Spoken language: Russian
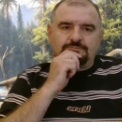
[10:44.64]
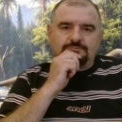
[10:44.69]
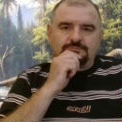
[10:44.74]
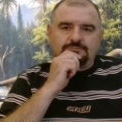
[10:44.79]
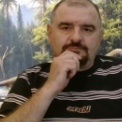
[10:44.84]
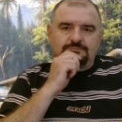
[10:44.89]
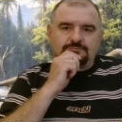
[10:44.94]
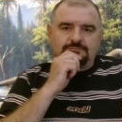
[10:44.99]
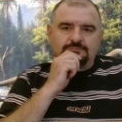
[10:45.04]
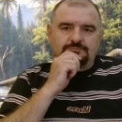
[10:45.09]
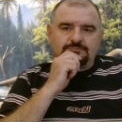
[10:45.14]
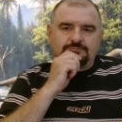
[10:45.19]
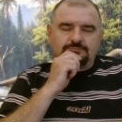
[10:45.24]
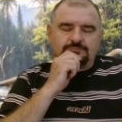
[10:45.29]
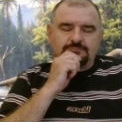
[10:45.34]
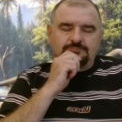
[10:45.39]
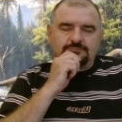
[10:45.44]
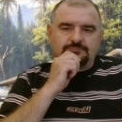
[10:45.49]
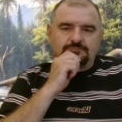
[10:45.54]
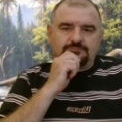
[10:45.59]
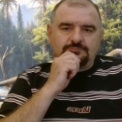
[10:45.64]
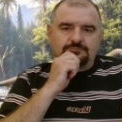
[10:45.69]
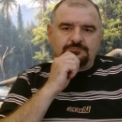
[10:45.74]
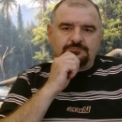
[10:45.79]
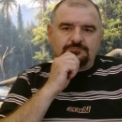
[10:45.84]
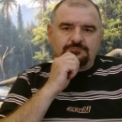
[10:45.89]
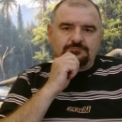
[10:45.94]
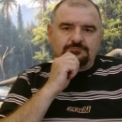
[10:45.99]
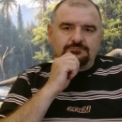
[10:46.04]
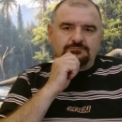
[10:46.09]
не знаю, как это проще
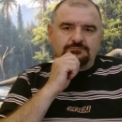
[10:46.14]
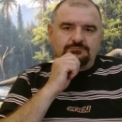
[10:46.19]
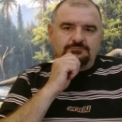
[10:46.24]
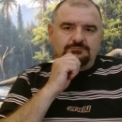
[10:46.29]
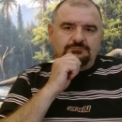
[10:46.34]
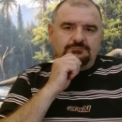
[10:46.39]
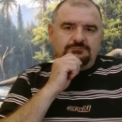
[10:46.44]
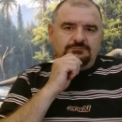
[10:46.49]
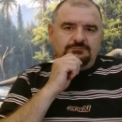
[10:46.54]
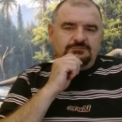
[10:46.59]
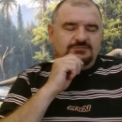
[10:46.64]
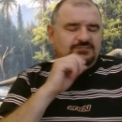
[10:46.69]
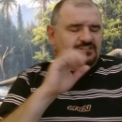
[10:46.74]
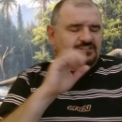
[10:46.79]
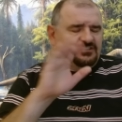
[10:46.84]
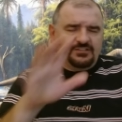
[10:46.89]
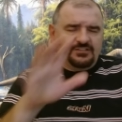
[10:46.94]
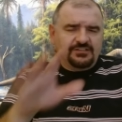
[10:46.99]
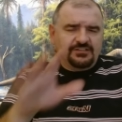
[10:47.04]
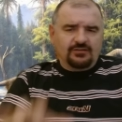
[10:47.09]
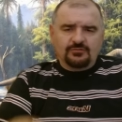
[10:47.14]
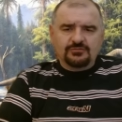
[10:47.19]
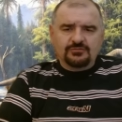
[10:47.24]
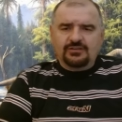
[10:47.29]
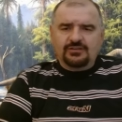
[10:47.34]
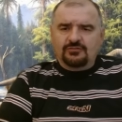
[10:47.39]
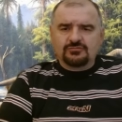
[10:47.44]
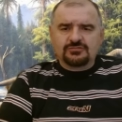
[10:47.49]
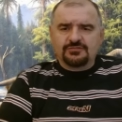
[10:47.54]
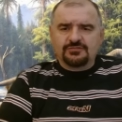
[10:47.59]
сказать. Не, вот не, я, я
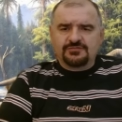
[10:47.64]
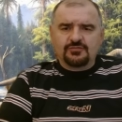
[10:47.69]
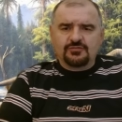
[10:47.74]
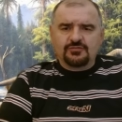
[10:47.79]
уже все